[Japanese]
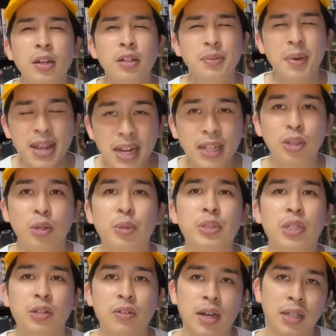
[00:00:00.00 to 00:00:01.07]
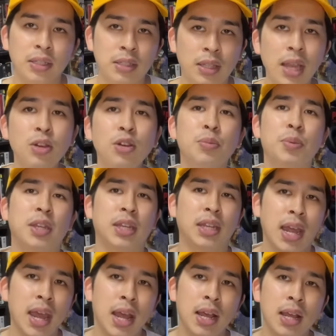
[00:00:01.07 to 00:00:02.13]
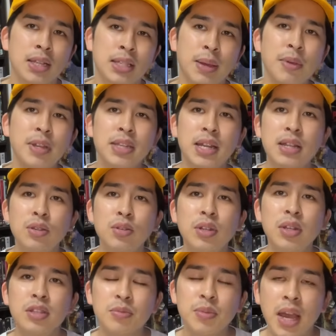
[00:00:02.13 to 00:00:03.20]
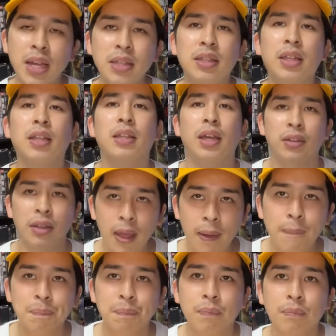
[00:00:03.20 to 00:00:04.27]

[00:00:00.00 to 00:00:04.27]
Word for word: うまいなって思ったのは、手首にね、サメちゃんの入れネズミ入ってんだよね。